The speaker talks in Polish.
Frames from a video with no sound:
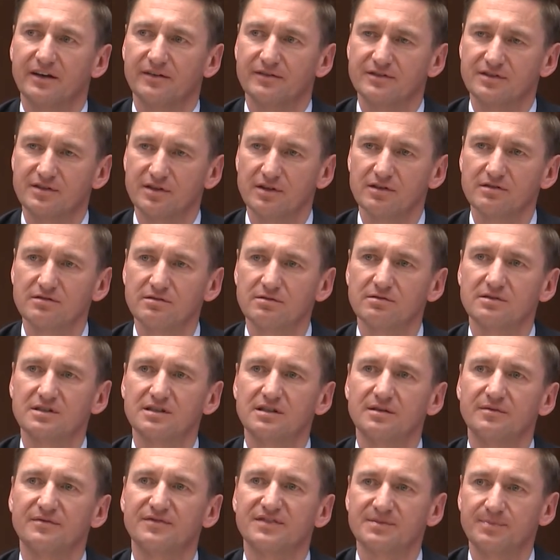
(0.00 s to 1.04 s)
W związku z
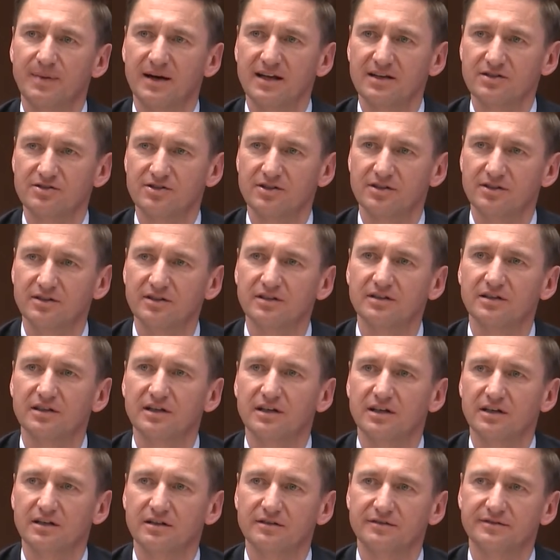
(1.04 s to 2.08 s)
tym wsparcie ich
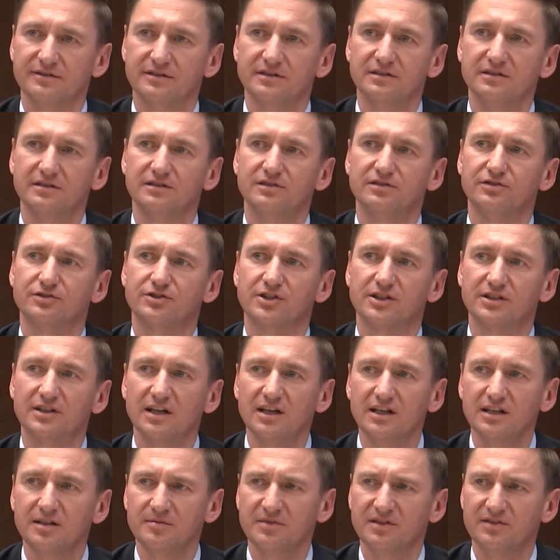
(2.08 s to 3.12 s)
w
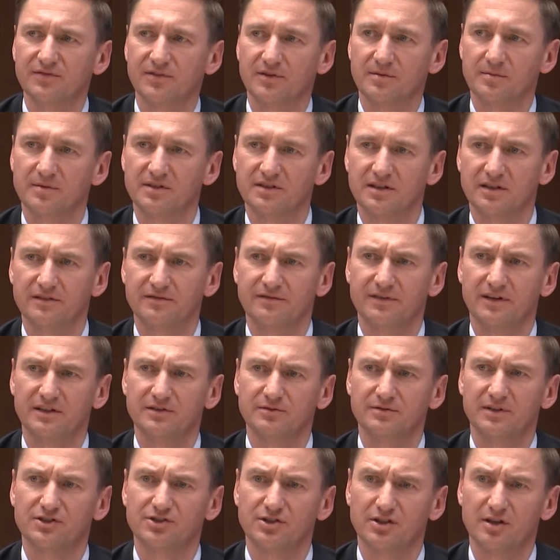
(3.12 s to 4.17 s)
rzetelnym
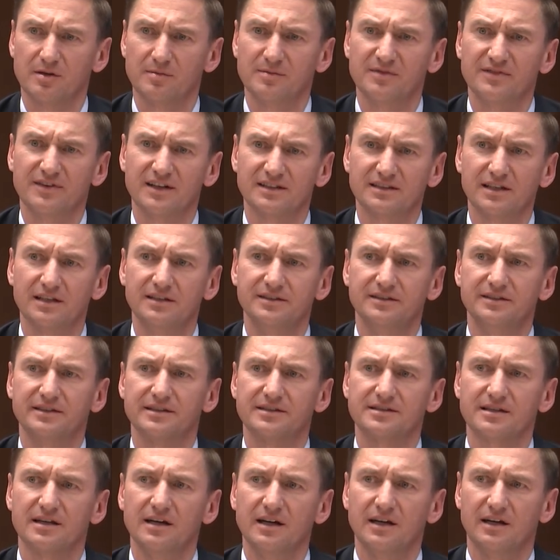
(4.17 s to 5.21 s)
informowaniu naszych obywateli
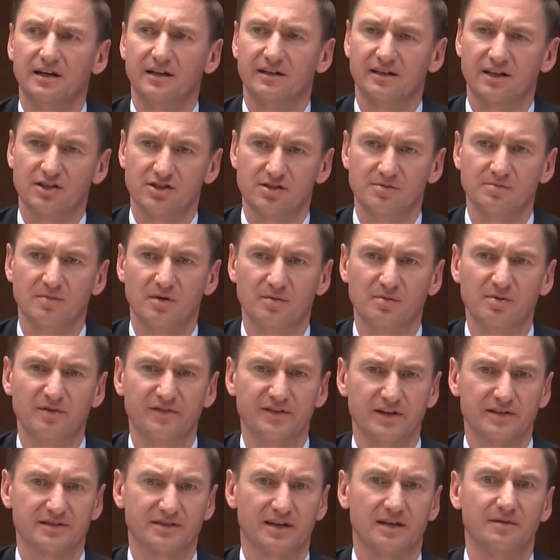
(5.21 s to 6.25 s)
jest naszym
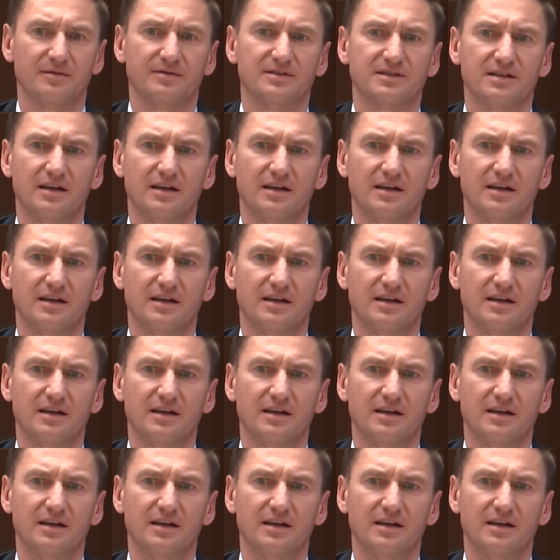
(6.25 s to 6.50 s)
obowiązkiem.